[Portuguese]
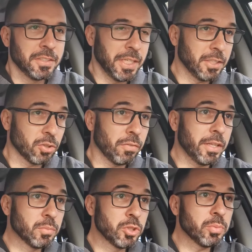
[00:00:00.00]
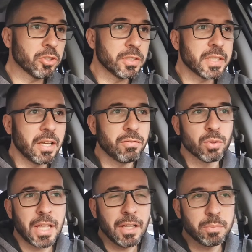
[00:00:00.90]
Gente, eu tô vendo muito motorista
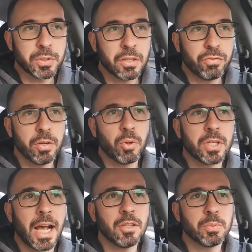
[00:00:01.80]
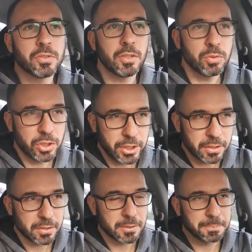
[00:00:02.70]
revoltado porque foi bloqueado por cinco
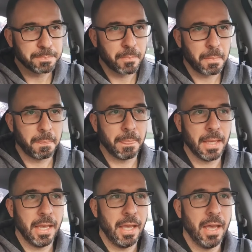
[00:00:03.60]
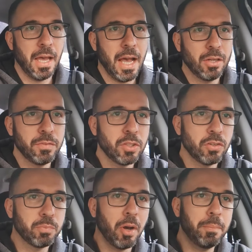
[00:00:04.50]
dias. É, a
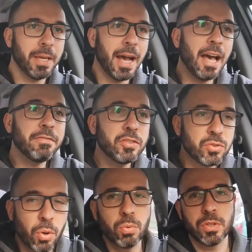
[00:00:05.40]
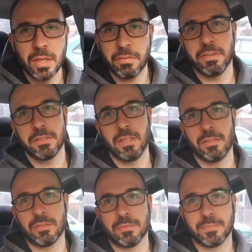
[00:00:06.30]
99 Pop avisou que ia fazer
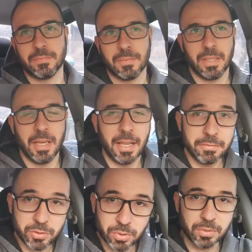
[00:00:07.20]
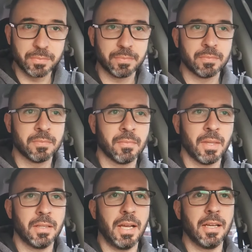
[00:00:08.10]
isso. Ela avisou.
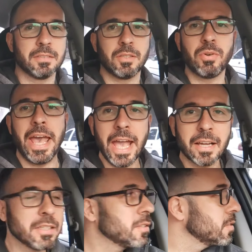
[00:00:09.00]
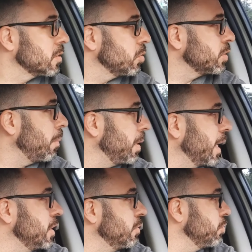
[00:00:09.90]
Tá? São regras que os
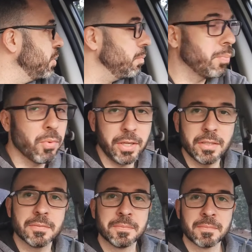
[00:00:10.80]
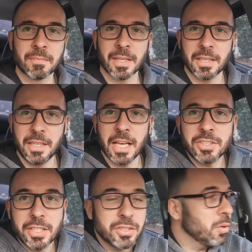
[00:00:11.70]
aplicativos impõem e a
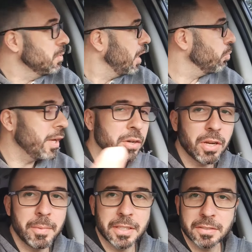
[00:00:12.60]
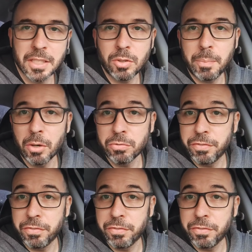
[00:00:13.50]
gente não tem uma regulamentação, e pelo